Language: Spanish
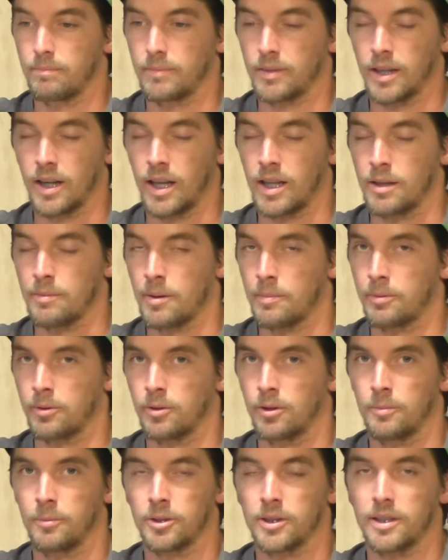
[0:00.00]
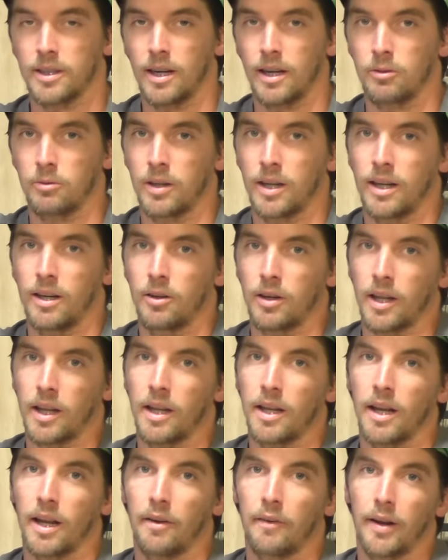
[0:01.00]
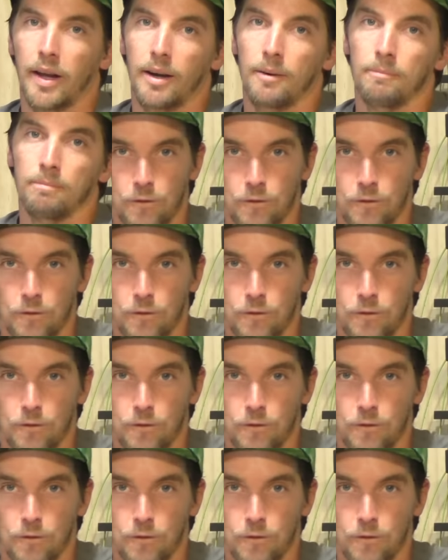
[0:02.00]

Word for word: nadie me pudo mostrar una horquilla quebrada.